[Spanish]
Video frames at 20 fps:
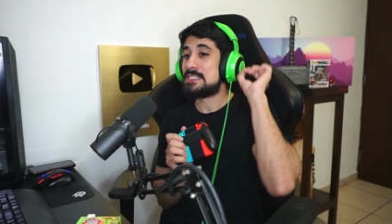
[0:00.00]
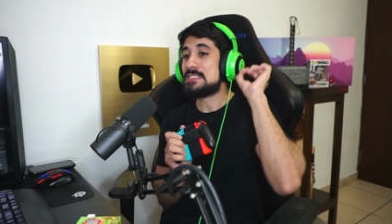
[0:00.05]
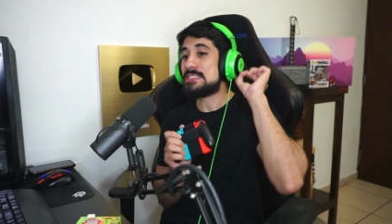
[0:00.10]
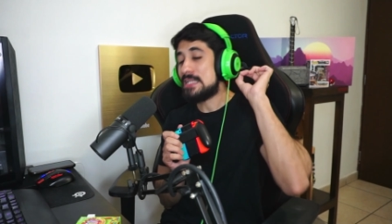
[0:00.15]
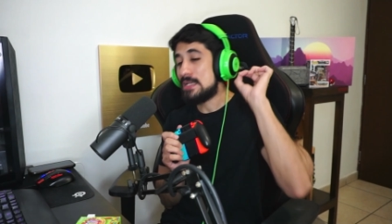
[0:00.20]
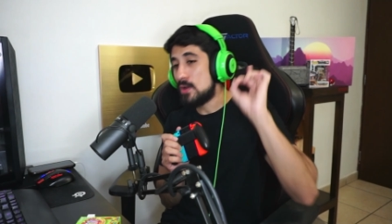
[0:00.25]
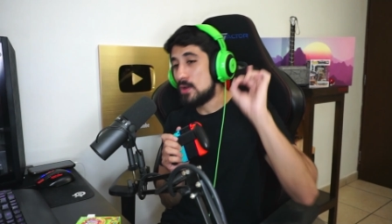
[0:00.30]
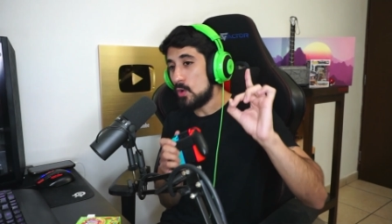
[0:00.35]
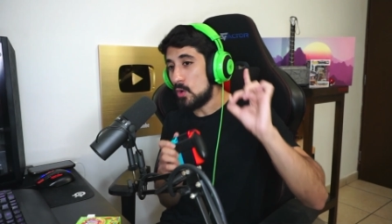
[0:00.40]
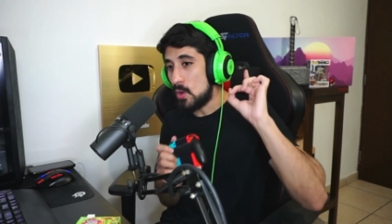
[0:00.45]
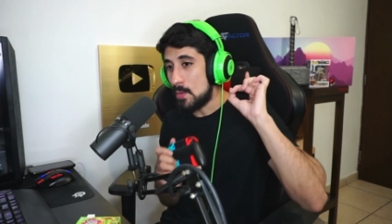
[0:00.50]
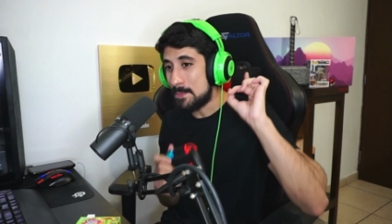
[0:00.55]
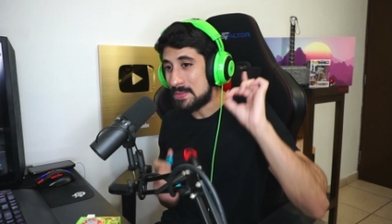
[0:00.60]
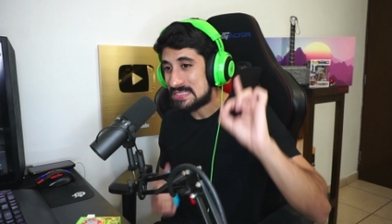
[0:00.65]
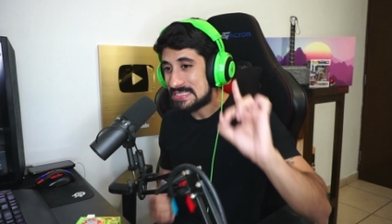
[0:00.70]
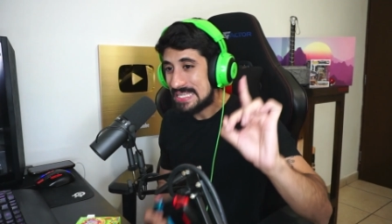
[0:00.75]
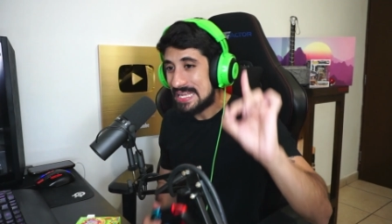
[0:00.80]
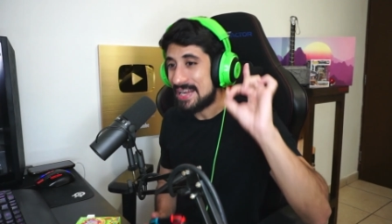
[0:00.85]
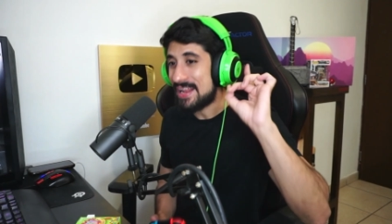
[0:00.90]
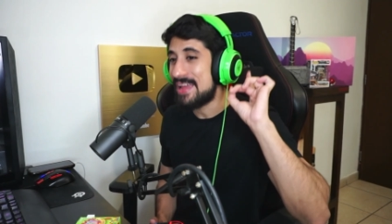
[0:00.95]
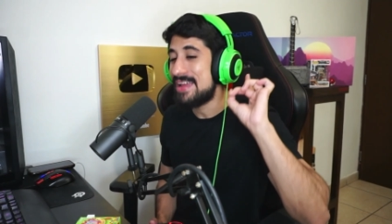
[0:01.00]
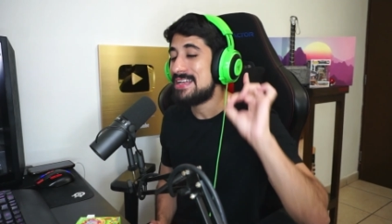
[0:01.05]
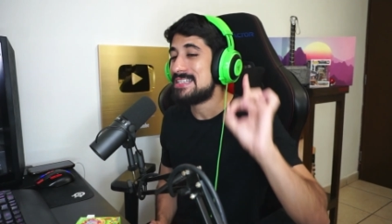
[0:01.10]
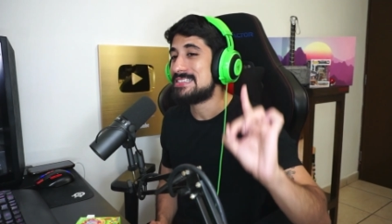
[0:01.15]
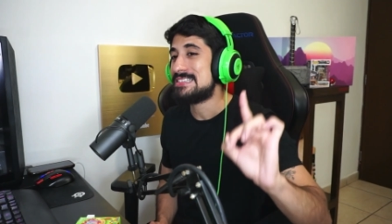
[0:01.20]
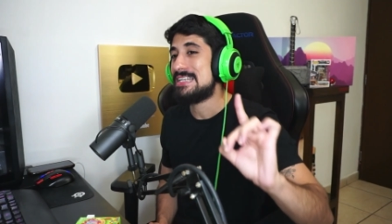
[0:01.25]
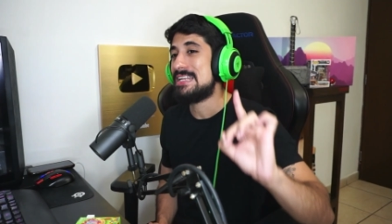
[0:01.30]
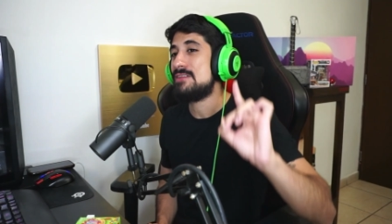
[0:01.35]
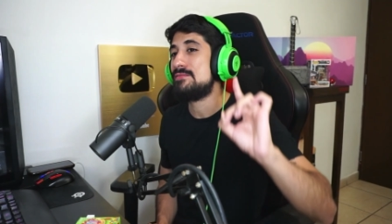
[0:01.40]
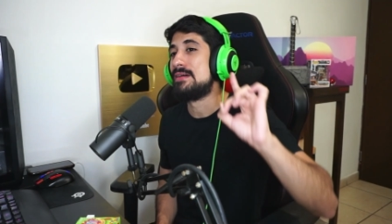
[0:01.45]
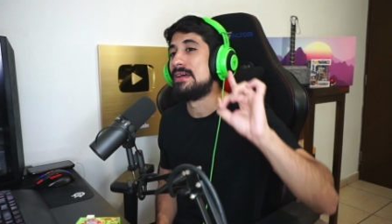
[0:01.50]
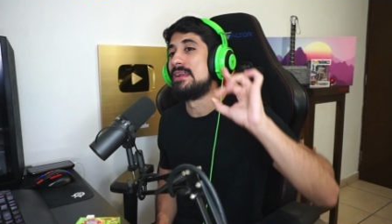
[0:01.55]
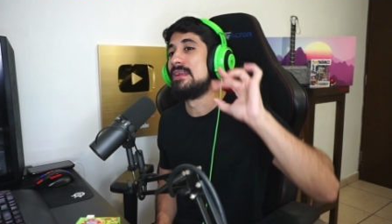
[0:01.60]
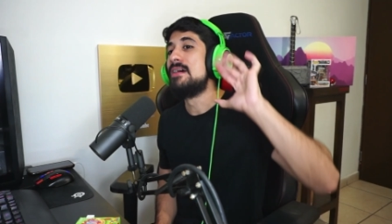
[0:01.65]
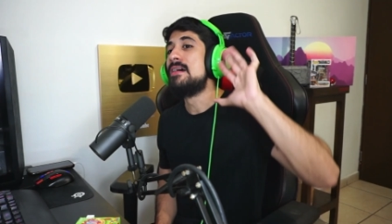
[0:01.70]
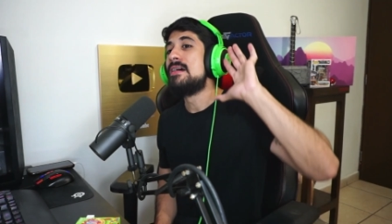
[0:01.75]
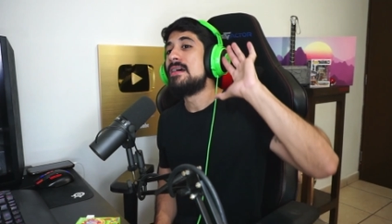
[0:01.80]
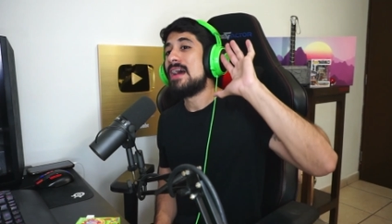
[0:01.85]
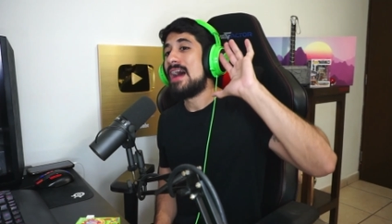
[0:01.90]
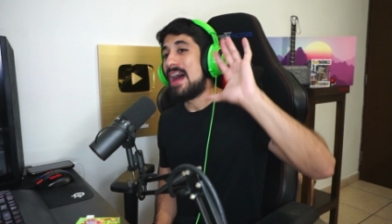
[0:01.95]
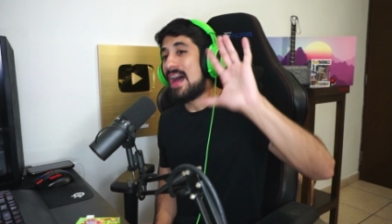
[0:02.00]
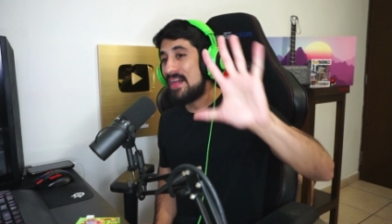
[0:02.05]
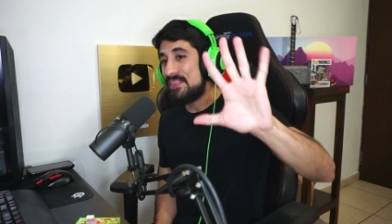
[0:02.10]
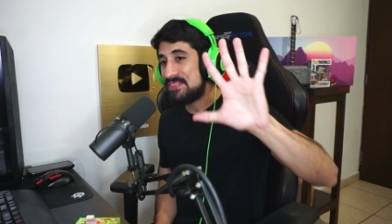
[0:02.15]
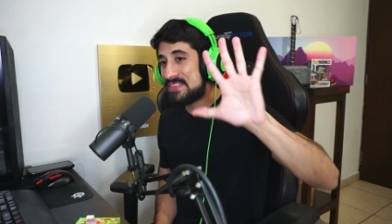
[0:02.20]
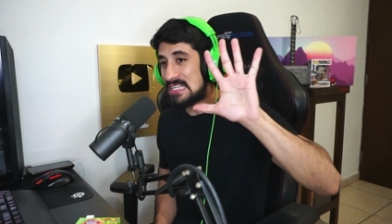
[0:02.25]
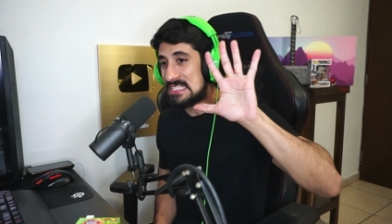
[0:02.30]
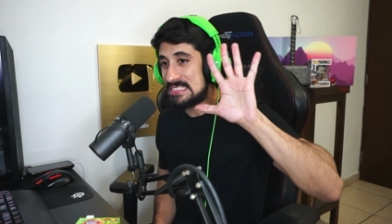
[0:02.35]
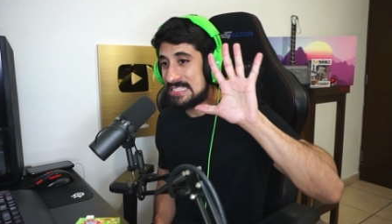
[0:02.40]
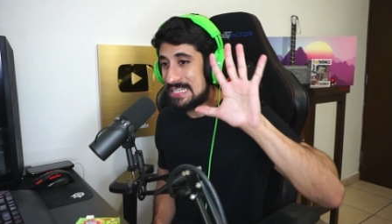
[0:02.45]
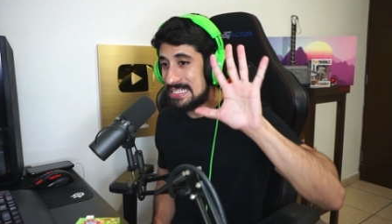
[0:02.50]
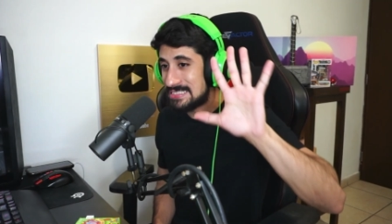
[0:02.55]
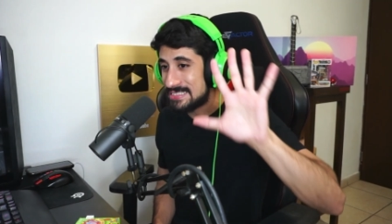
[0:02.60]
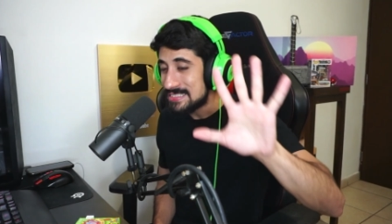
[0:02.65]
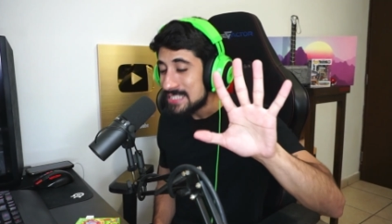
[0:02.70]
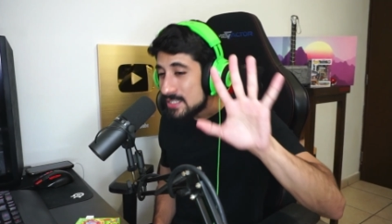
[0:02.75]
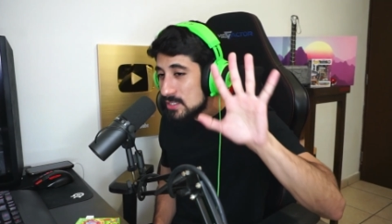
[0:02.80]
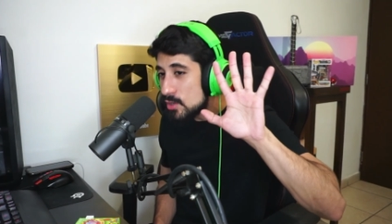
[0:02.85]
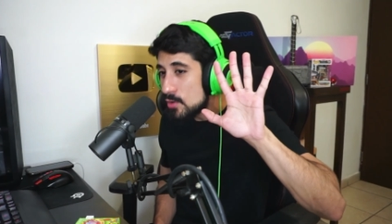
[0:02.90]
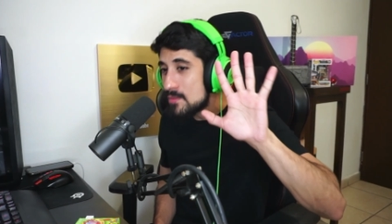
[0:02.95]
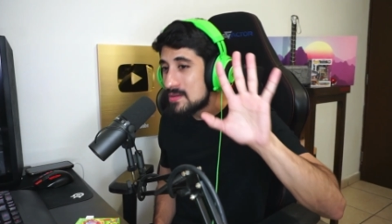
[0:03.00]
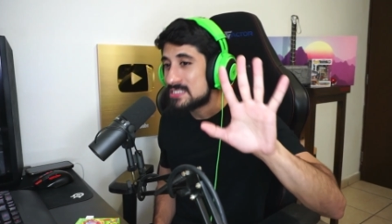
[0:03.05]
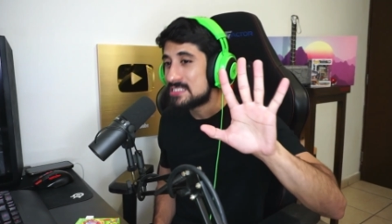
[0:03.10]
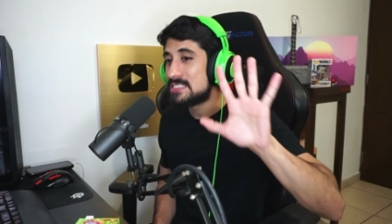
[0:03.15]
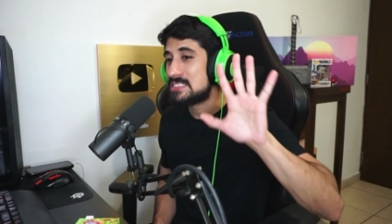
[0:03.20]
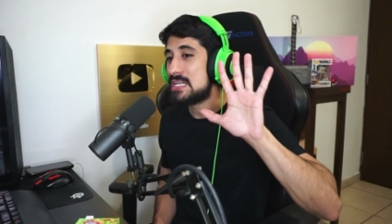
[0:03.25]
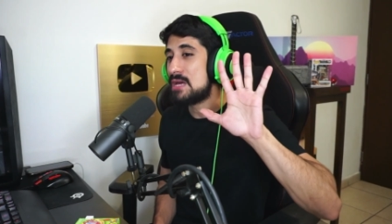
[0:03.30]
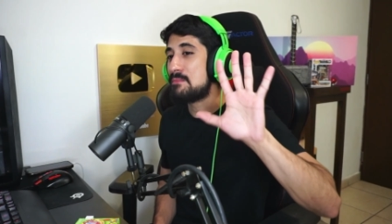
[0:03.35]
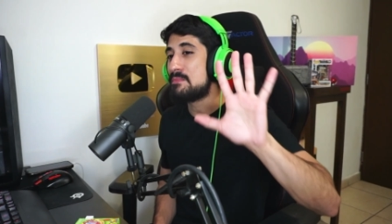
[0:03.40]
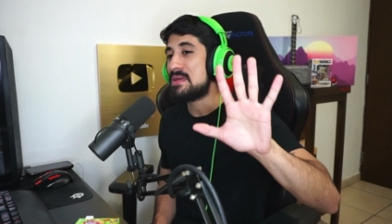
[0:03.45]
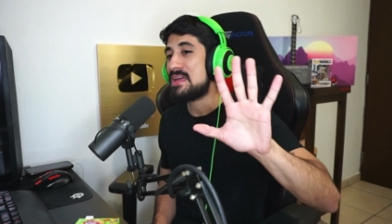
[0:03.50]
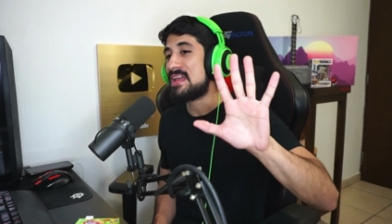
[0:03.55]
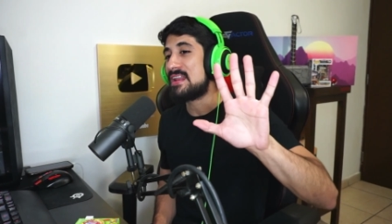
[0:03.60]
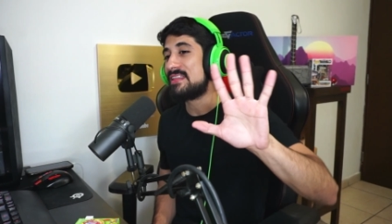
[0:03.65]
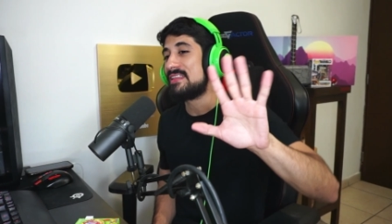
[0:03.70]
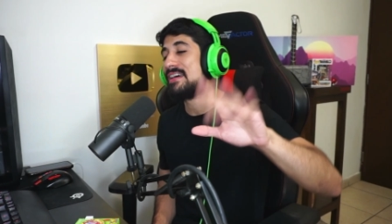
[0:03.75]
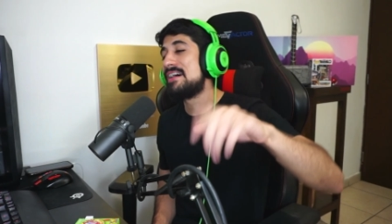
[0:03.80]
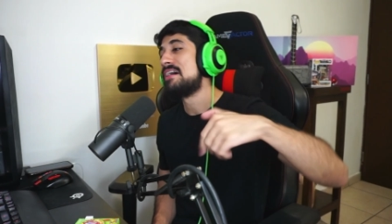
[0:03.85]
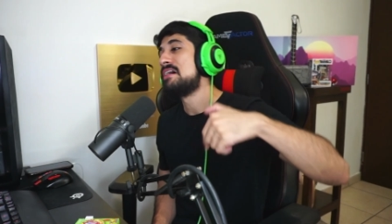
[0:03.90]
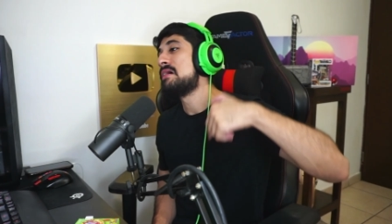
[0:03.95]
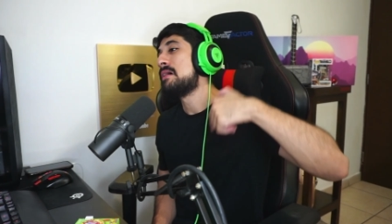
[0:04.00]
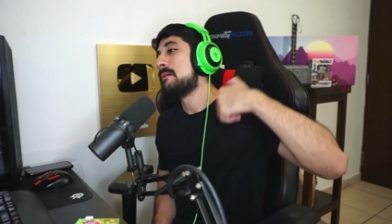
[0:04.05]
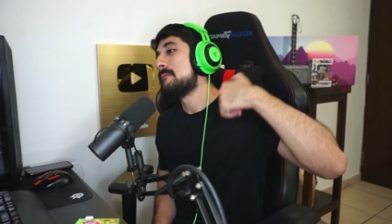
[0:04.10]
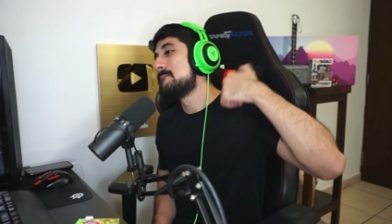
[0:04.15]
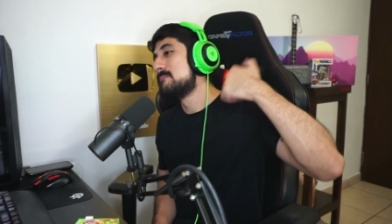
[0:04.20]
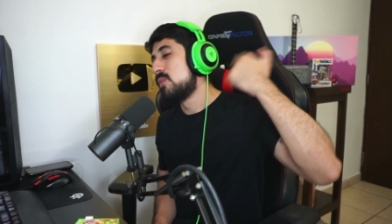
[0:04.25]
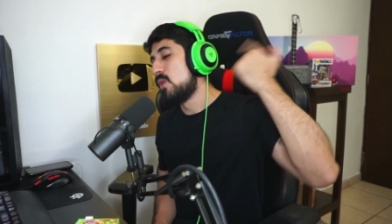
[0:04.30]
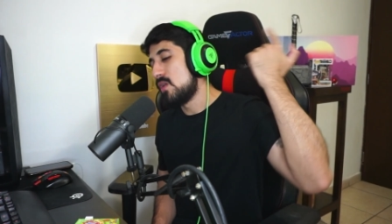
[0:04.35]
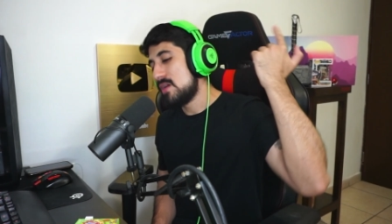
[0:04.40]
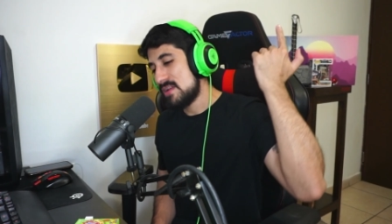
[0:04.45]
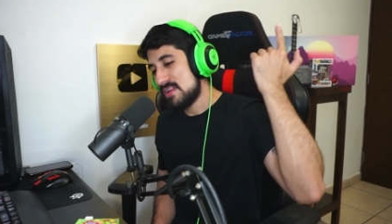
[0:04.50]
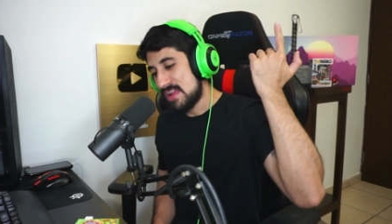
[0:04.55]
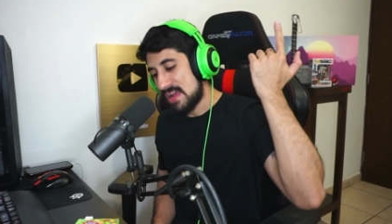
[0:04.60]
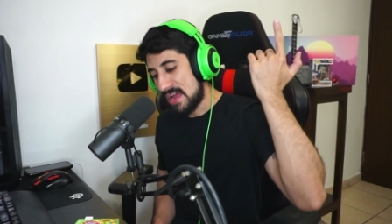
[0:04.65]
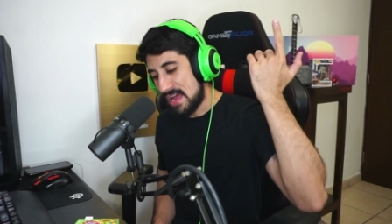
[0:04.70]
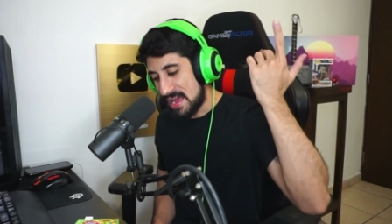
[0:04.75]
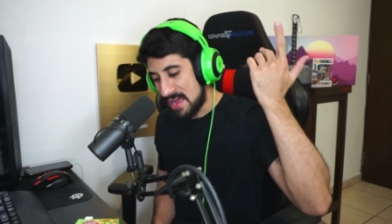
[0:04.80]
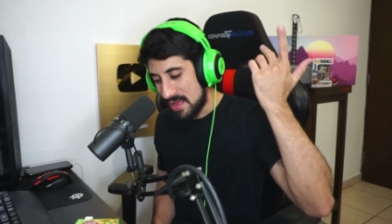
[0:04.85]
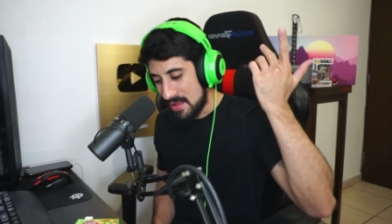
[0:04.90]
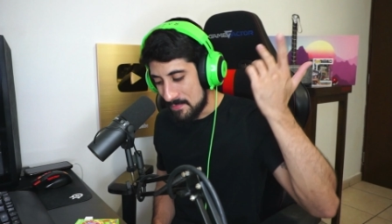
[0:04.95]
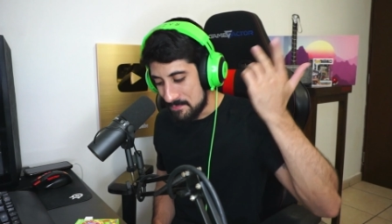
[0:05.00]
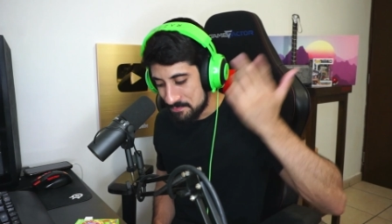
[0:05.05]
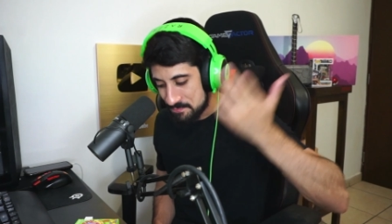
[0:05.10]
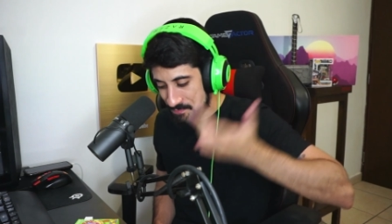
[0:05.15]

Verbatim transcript: Si logro pasar ese nivel antes de las cinco veces que pierda, voy a...